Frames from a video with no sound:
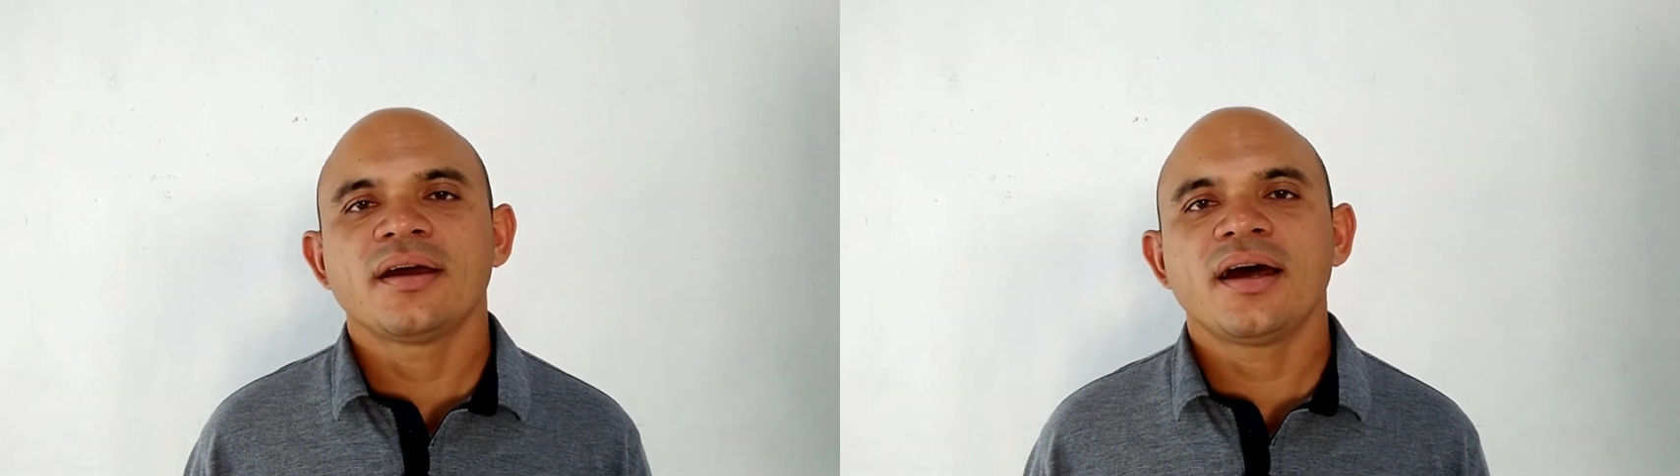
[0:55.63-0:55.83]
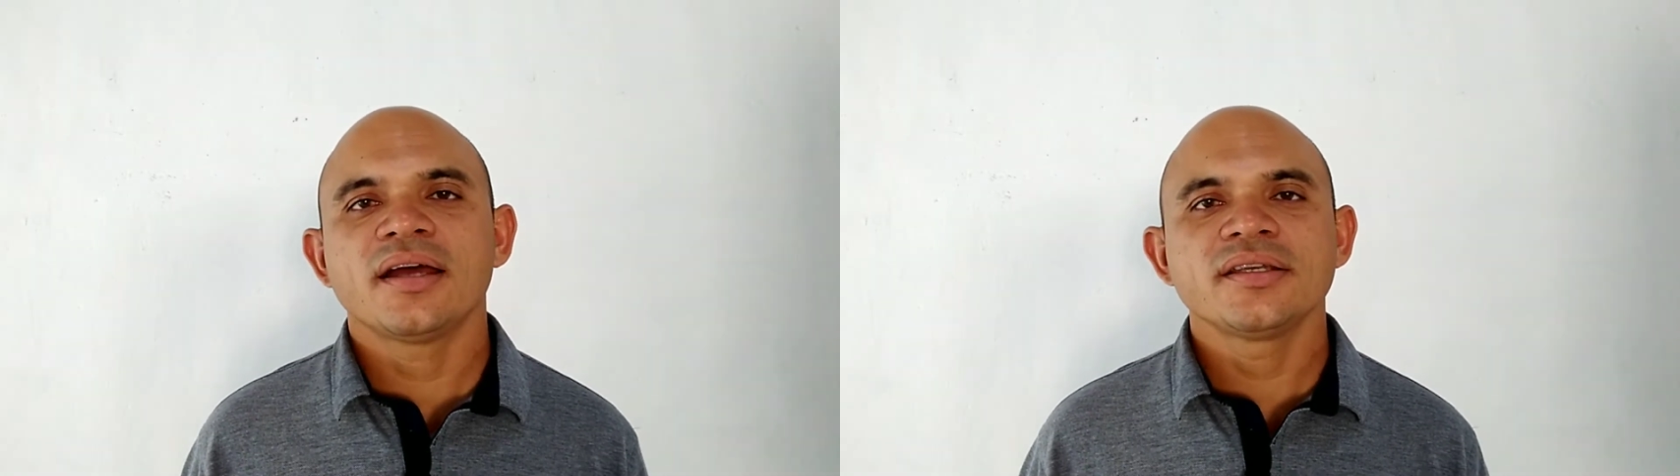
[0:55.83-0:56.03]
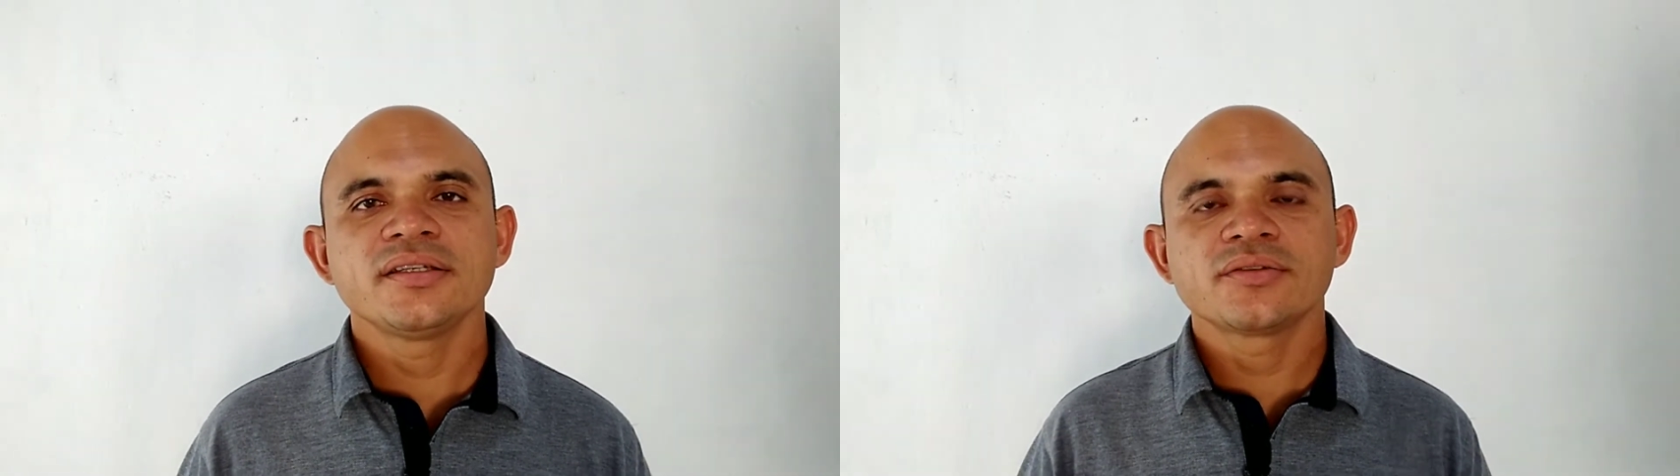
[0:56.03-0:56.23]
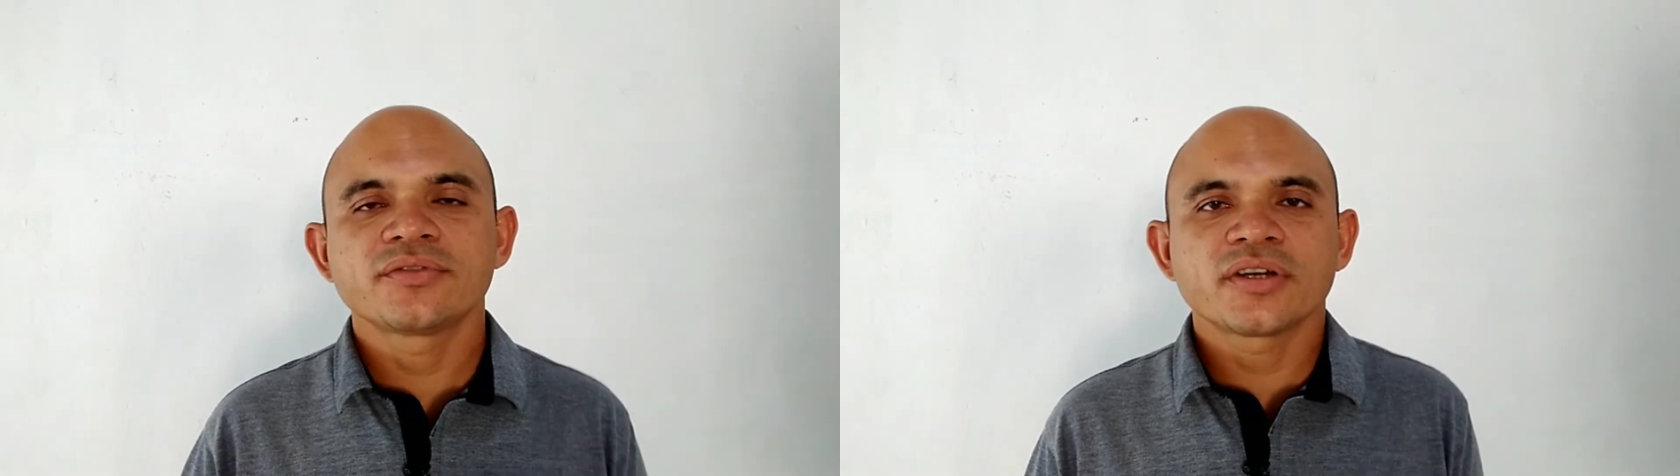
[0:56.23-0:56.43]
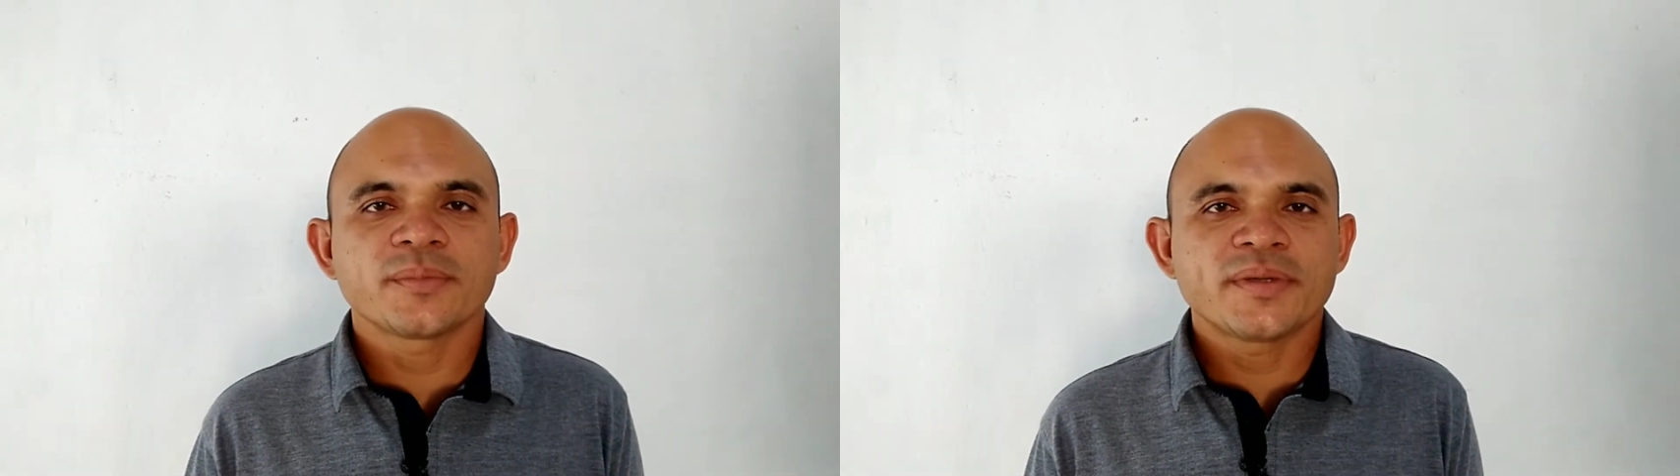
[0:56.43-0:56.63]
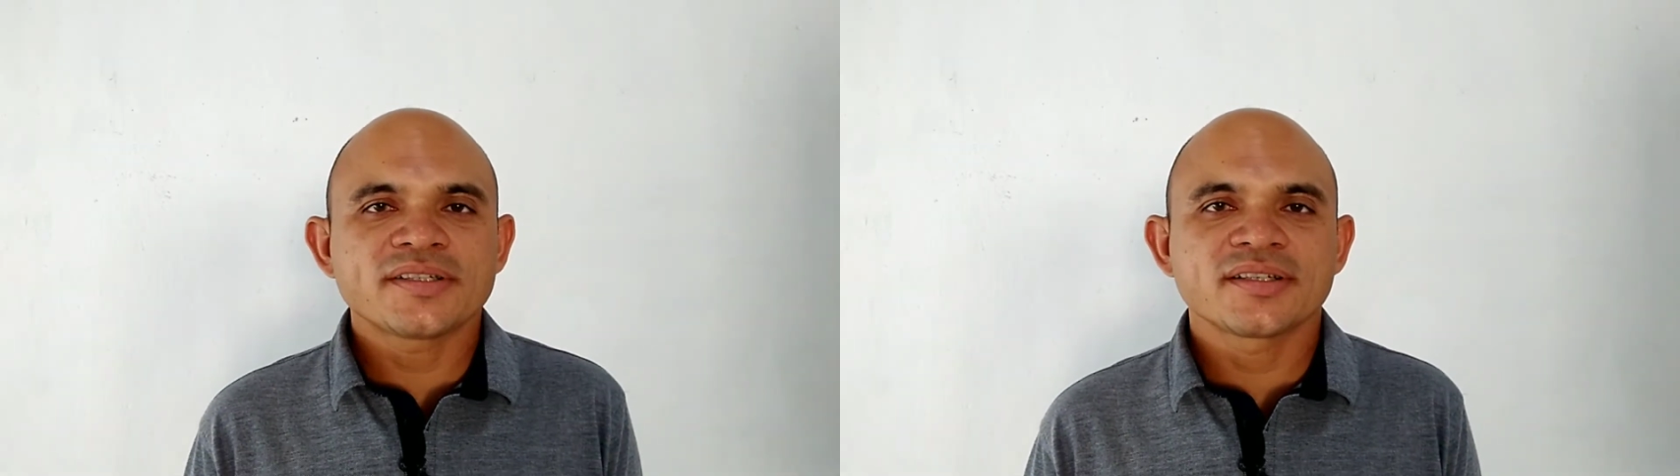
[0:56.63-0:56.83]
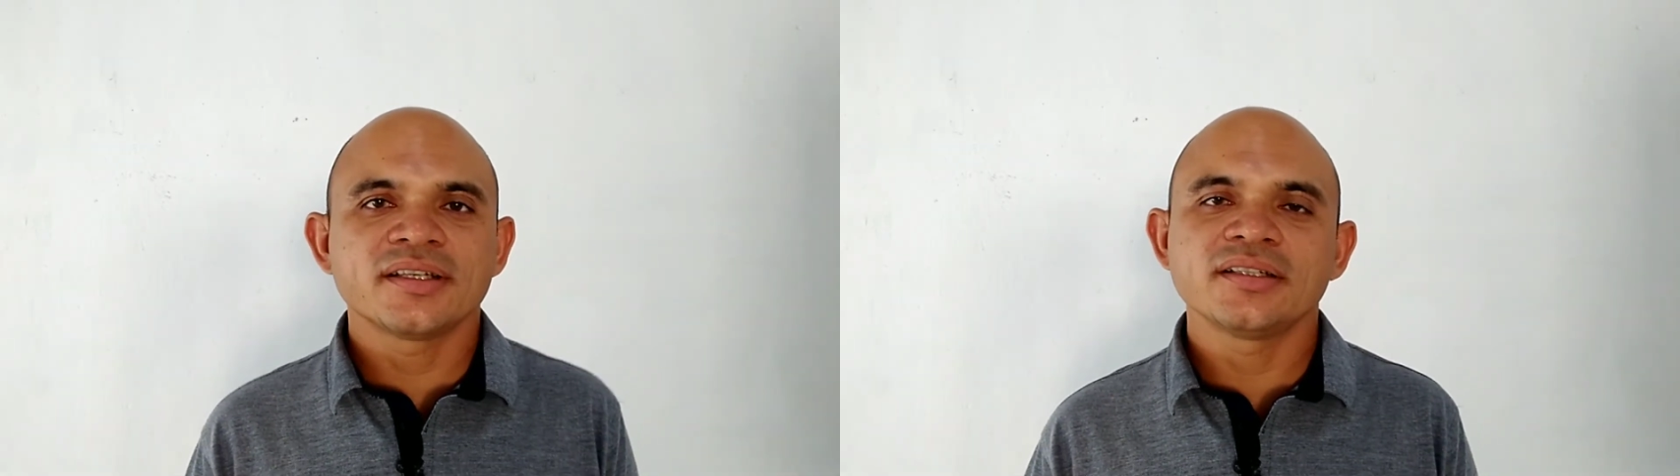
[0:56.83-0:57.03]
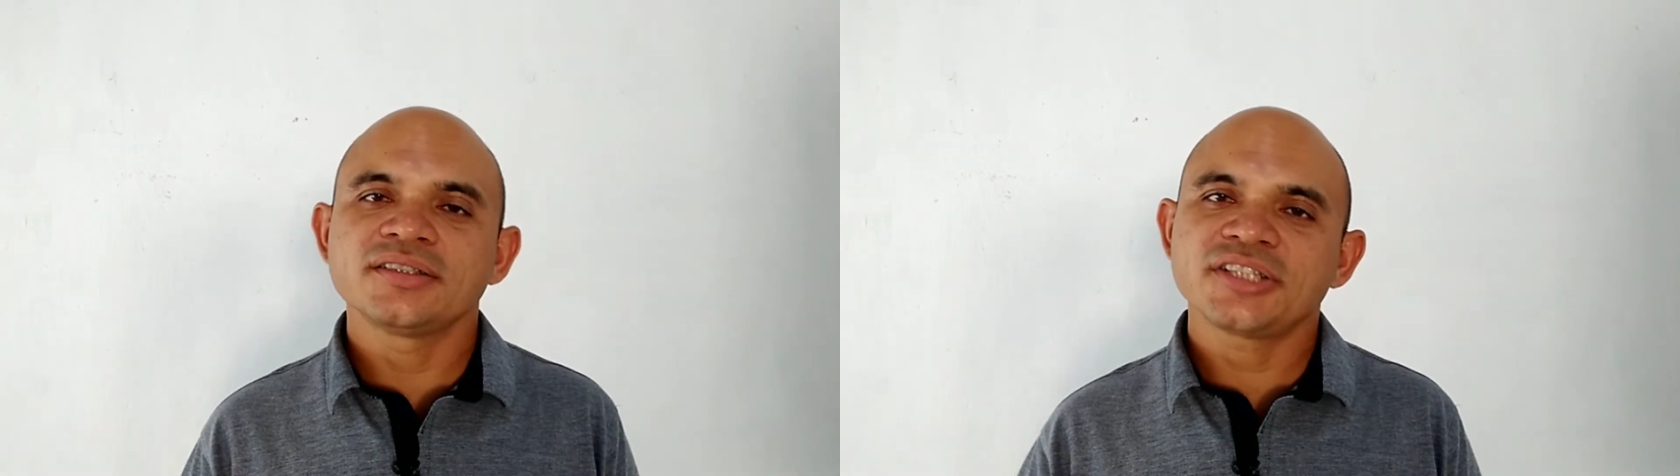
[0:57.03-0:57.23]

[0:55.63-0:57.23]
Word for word: Aí foi que eu pensei,